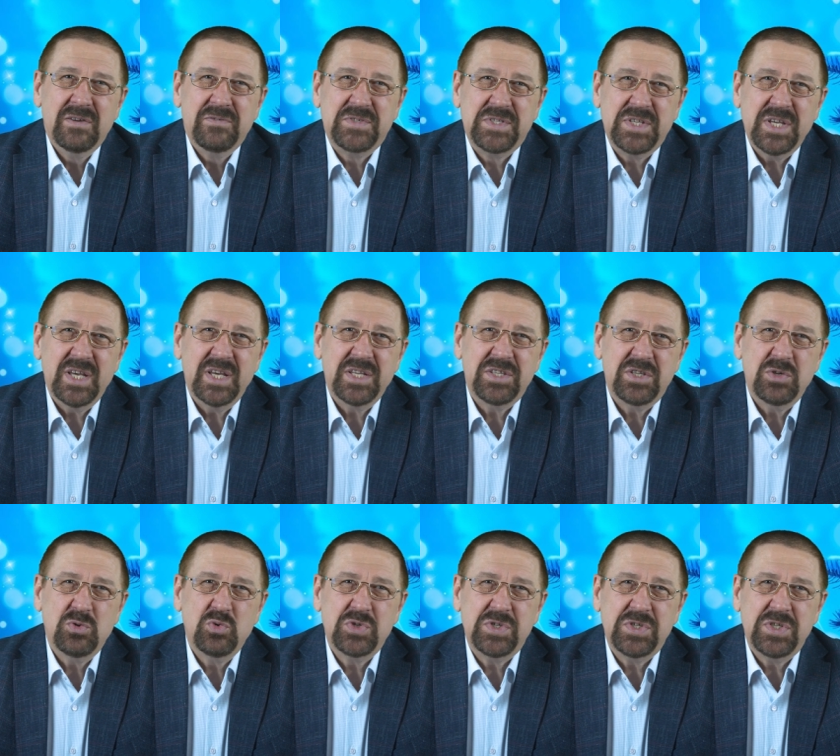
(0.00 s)
Все эти
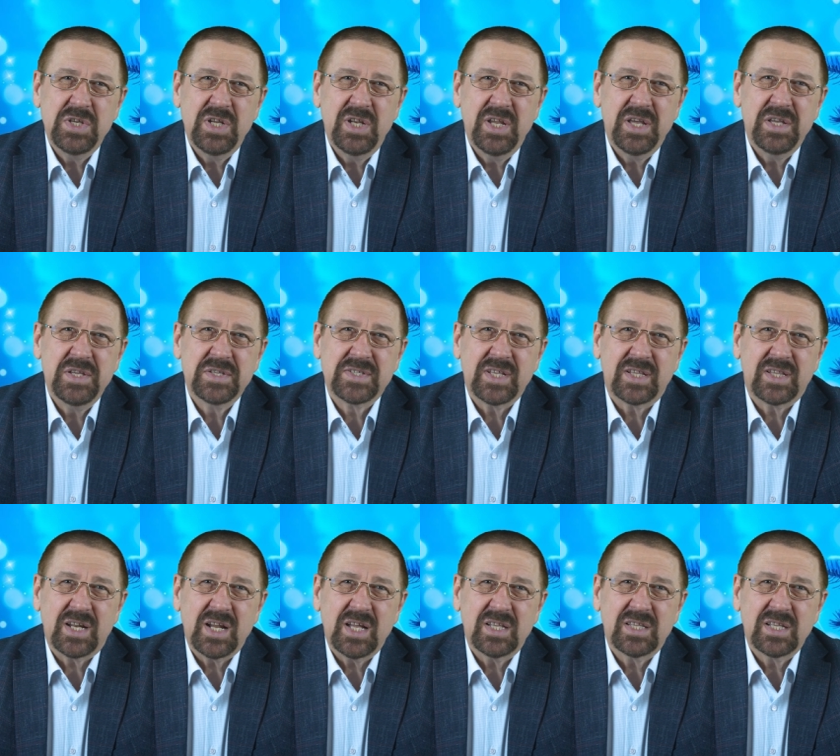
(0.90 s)
усилия и
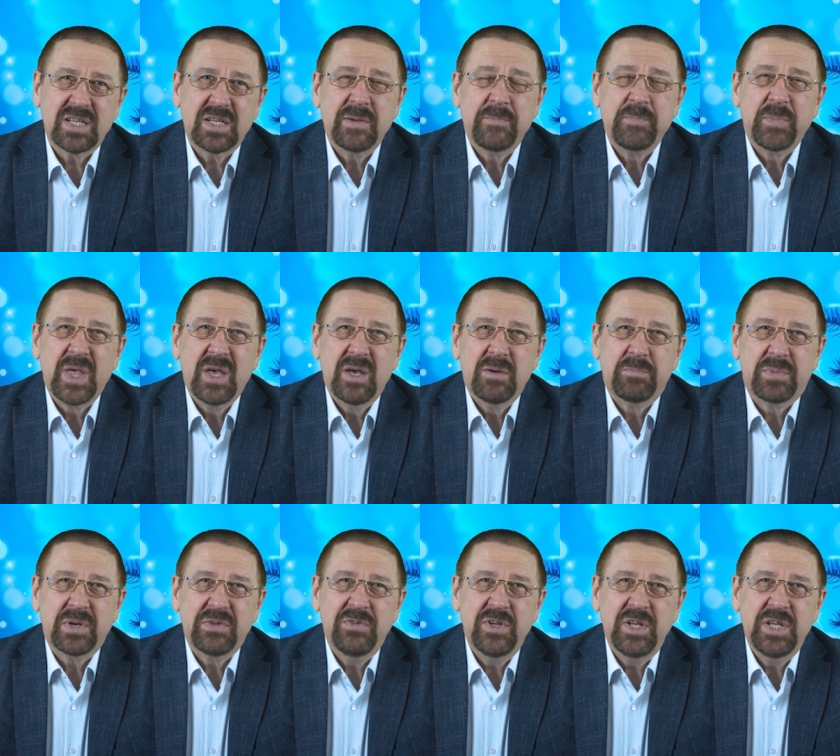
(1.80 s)
затраты –
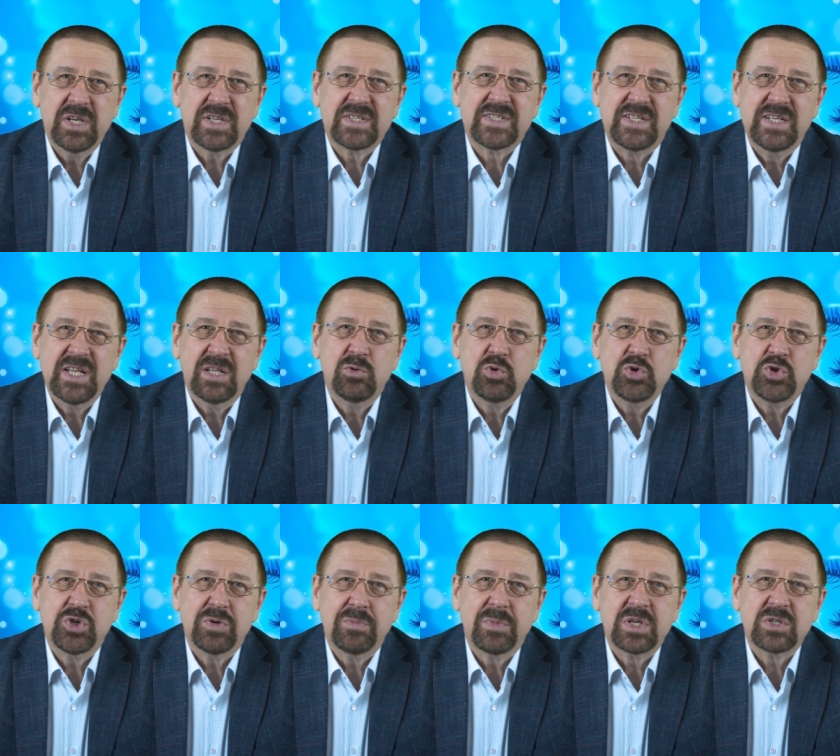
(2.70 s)
привели к
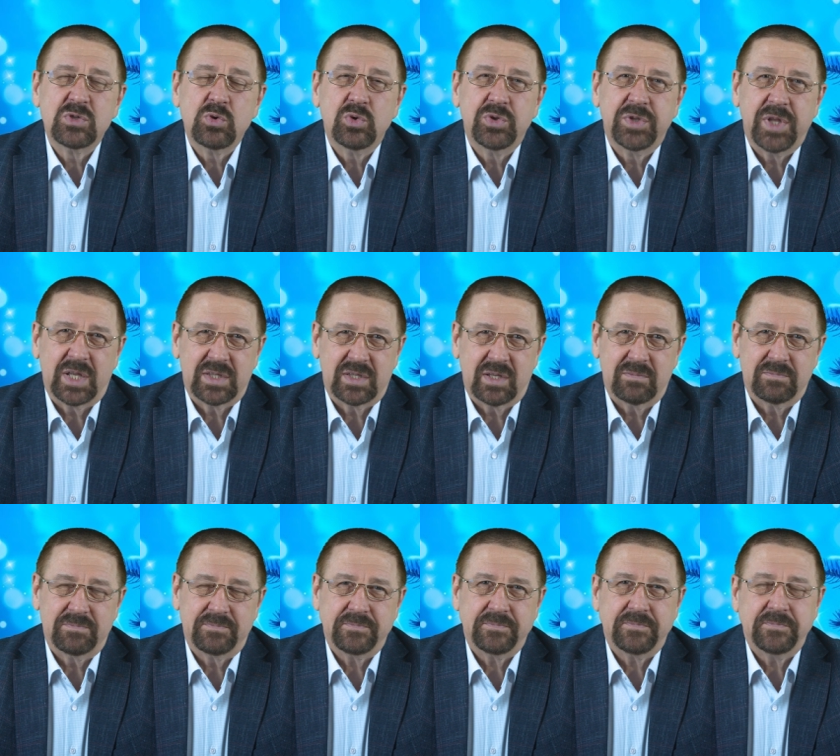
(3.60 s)
следующим
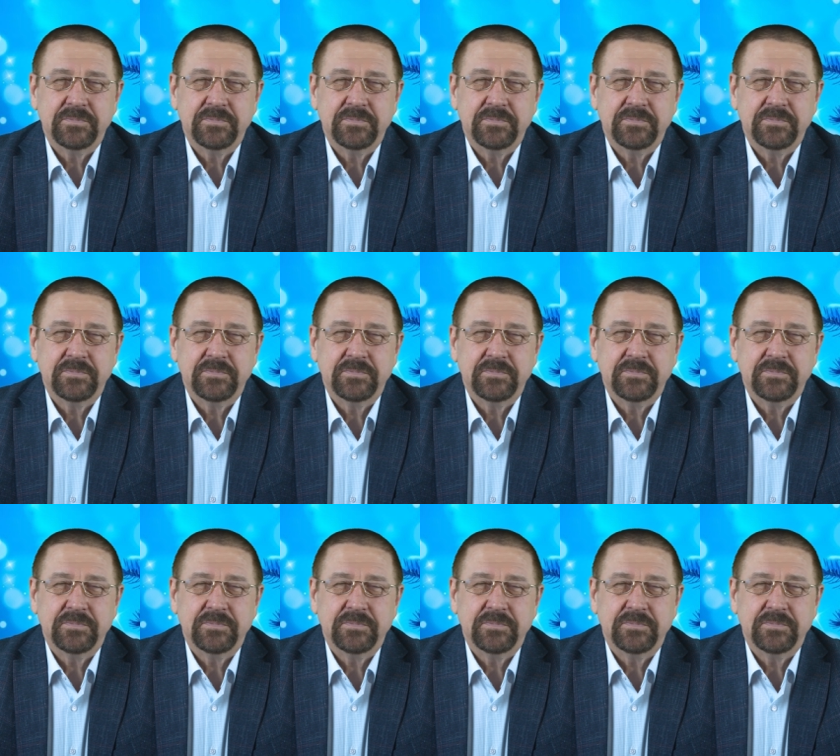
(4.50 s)
результатам.